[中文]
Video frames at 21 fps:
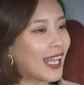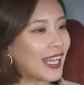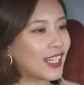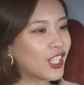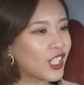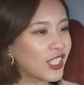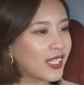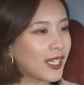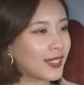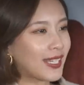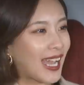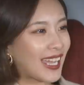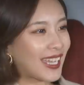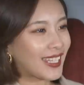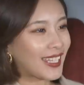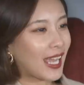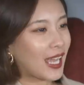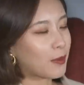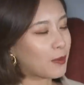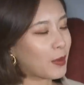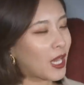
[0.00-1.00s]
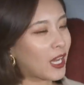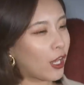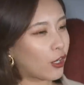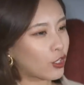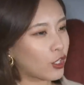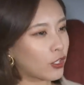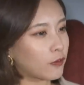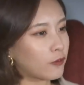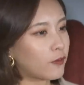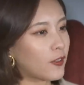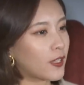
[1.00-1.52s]
那这件大衣它的面料
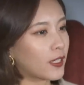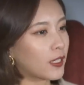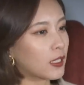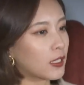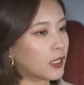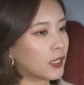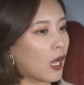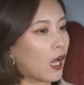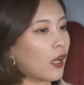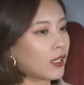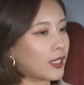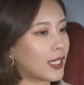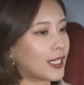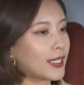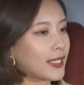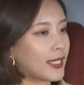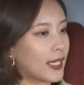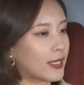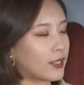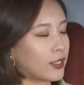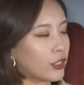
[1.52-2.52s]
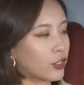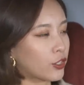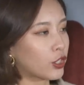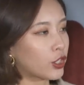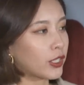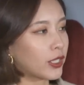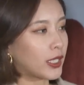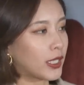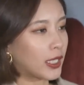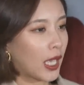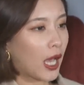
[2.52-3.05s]
成分跟刚刚那件其实
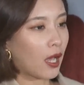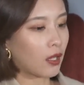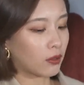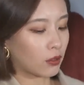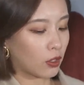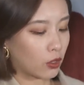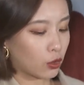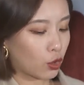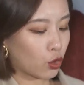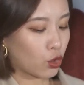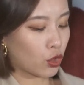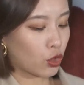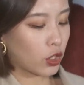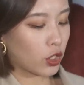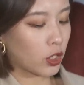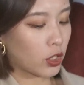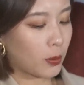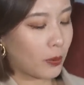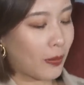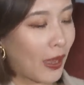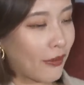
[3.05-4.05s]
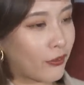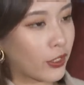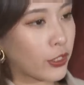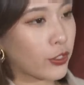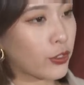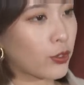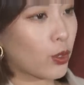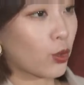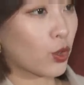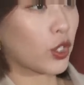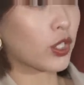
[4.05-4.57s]
是一样的，都是百分
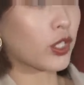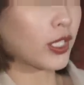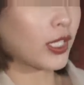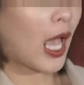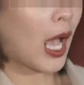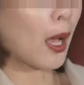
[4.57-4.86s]
之九十的